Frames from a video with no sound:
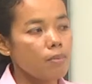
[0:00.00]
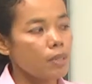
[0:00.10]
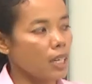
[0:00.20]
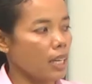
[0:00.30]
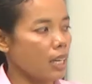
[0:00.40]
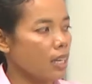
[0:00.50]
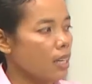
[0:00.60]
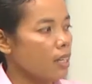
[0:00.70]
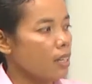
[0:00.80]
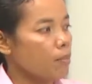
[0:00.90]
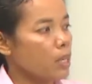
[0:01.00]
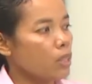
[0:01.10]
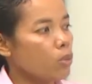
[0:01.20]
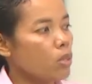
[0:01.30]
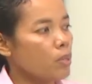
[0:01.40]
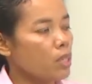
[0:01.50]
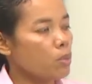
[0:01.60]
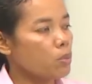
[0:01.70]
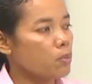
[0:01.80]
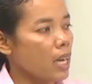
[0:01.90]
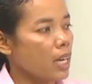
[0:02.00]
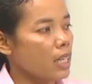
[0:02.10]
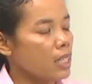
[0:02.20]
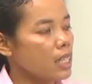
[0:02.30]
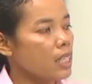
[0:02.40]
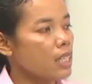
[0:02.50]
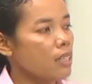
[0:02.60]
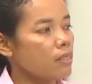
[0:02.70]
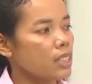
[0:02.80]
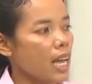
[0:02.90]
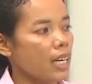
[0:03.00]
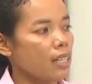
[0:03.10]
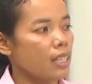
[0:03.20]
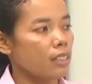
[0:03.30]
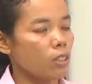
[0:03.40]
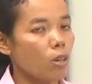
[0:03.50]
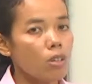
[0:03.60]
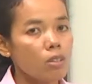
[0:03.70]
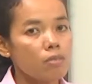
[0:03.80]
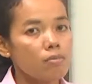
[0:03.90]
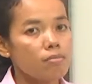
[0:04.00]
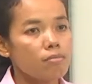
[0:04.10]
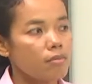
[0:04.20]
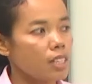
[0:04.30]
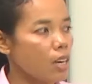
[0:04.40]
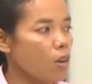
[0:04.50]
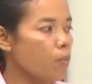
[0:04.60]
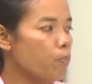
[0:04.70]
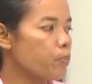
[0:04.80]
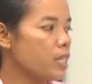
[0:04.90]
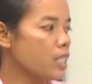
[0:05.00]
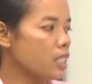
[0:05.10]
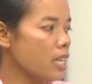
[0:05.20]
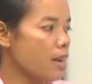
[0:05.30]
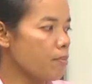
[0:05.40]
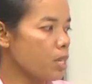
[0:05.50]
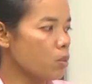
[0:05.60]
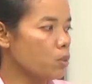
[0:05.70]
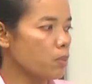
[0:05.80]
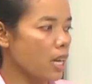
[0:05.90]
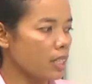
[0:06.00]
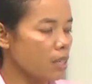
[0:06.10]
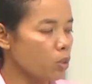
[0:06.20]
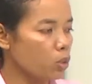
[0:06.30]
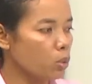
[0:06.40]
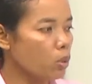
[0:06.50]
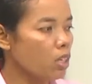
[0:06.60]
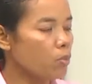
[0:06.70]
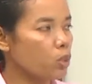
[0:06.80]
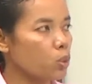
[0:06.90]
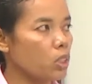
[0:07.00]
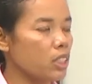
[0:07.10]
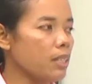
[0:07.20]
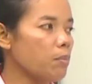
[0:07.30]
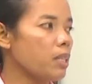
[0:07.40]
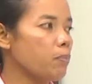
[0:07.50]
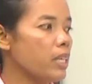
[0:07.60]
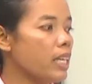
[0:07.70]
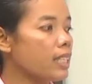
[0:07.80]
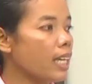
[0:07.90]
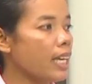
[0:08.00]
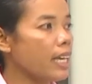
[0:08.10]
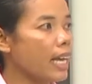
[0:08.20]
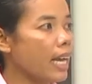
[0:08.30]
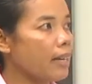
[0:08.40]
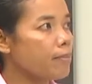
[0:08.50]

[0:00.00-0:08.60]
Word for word: cái nào pí tua miền rùa mà khía sạ đời thằng chóng lục trên chân nhẹ miền rùa mà khía mùi tuổi chành miền đẹp pí năng tê cái nào